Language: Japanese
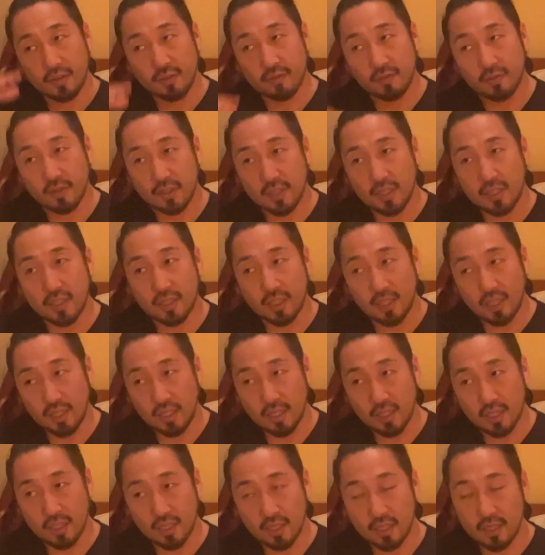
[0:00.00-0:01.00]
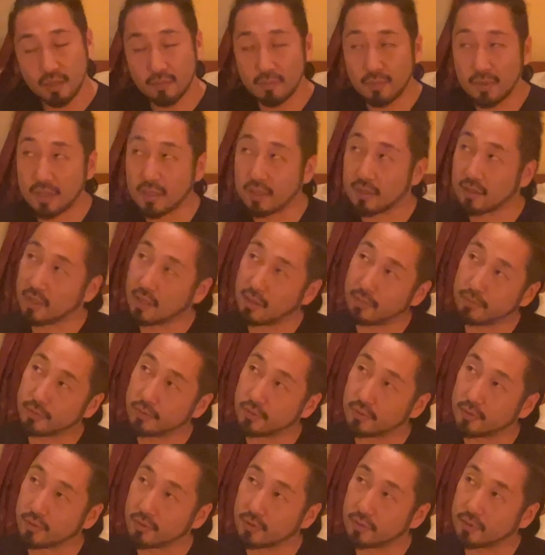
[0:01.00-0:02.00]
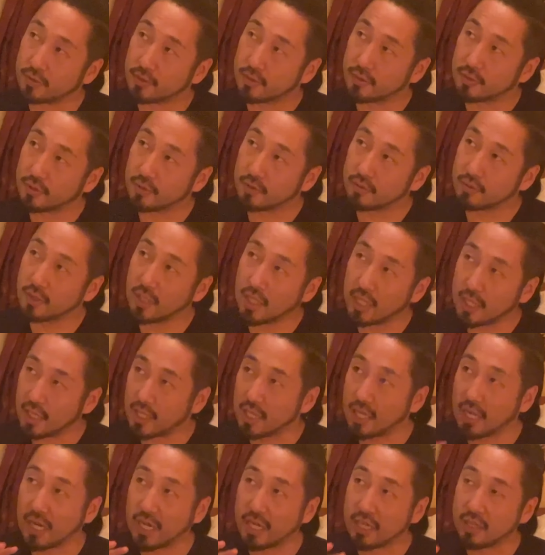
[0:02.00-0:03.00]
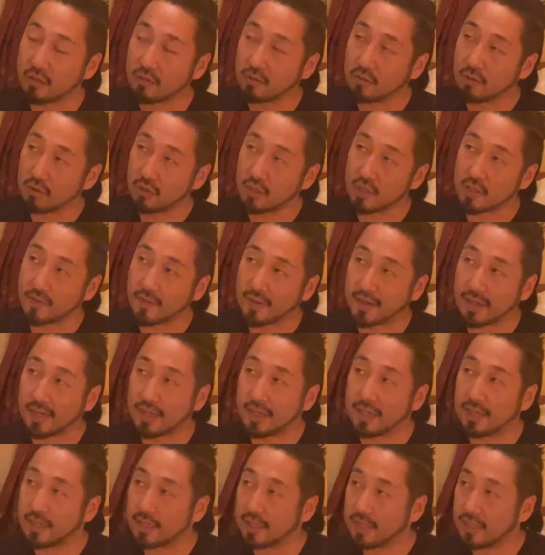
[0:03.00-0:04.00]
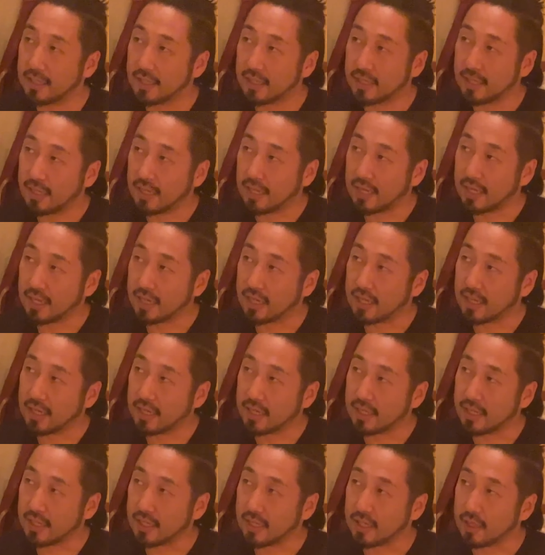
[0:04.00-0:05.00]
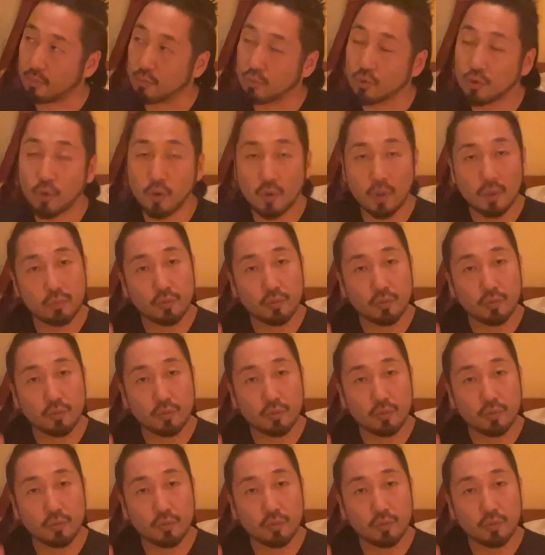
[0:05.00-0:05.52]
過ぎてまあ多分ウクライナに入る頃には、えー、向こうは